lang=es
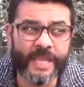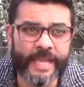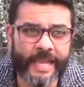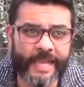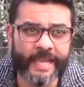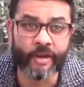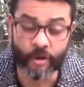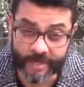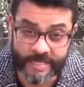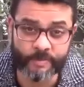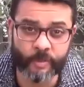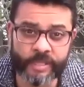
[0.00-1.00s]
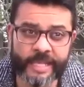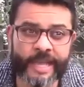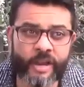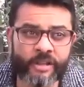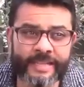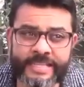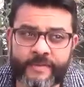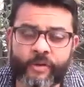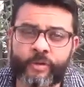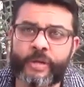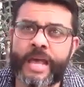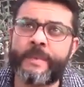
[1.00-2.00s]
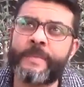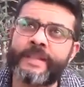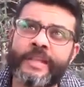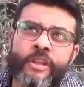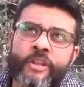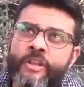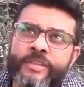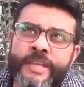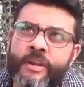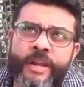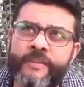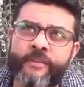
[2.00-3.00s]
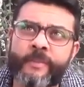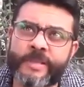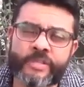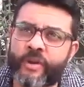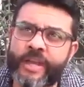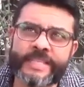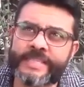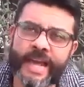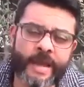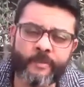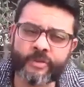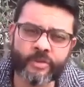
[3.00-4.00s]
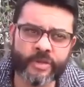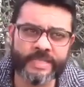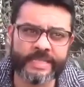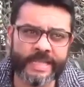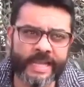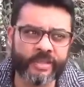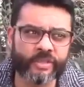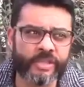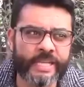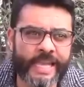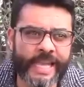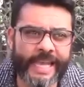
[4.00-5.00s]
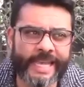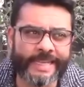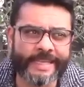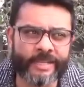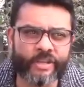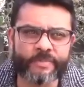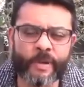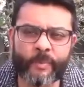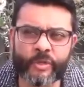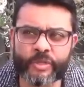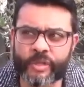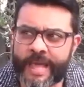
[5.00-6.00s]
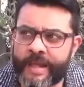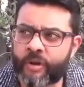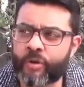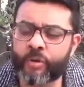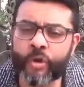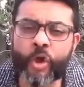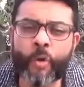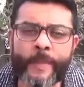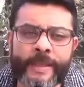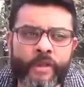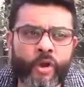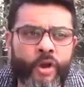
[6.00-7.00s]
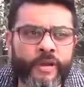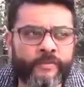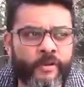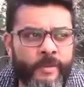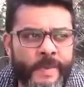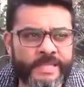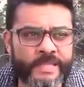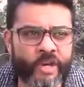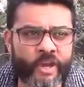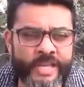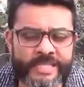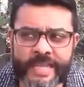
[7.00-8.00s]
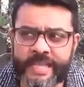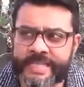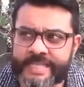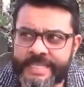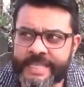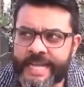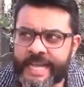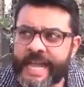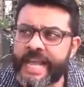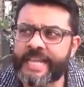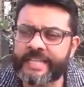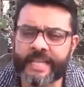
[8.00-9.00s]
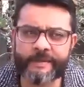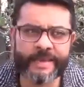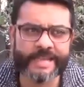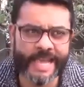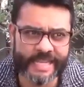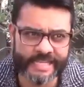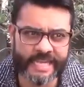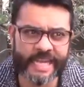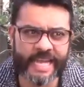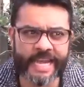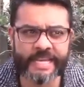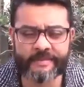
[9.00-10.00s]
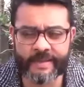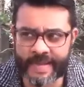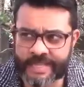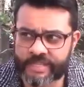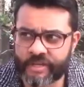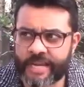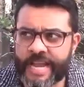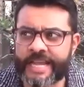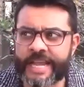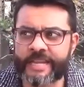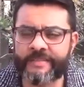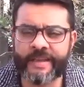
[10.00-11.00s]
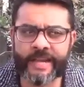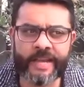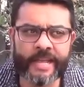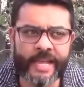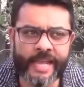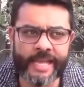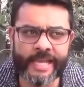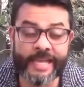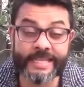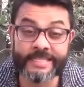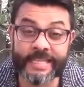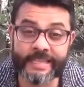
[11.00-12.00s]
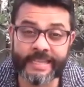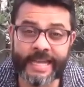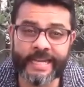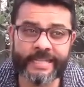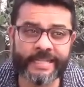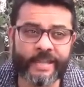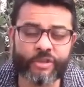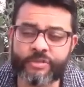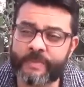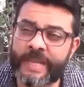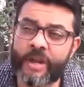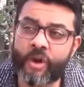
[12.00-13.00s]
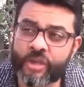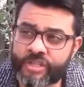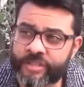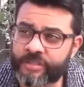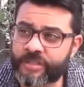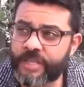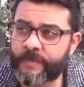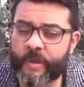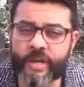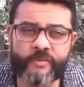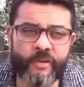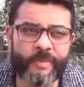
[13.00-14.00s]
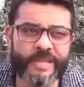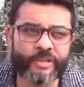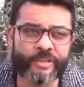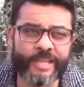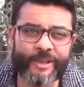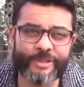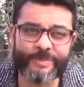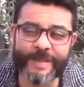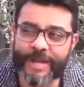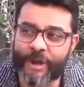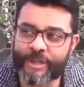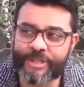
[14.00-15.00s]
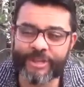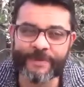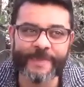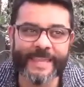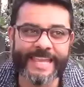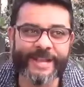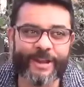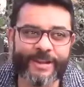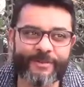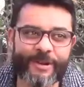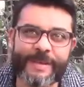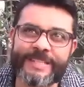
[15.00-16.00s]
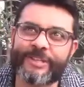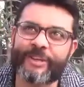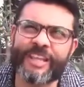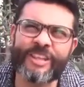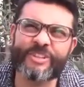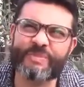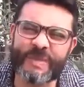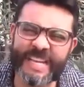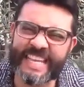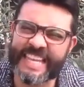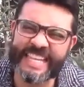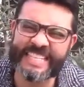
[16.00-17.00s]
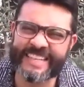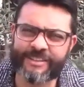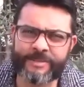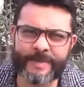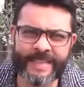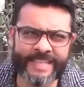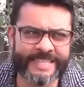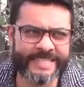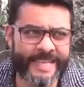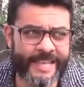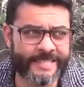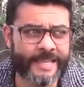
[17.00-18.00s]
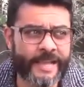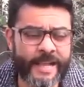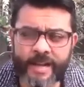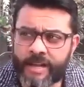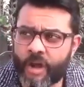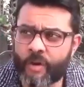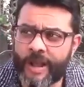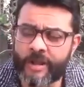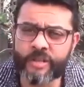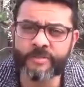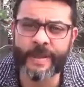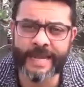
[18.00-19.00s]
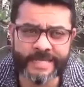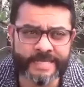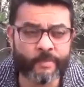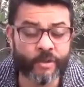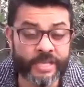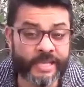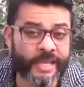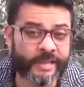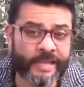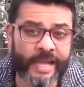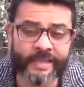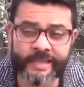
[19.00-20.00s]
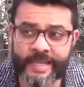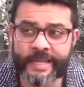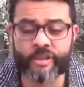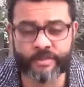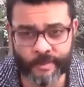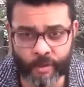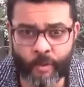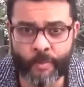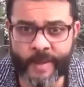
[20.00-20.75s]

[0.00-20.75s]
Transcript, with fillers: Eh, nos respondieron, desafortunadamente no nos dieron la información que estábamos solicitando. Eh, nos proporcionaron un documento con información estadística de VIH a nivel nacional y a nivel eh, estatal de 2008, con información de 2008 y con información de 2015, 2016, lo cual nos parece muy inquietante, nos preocupa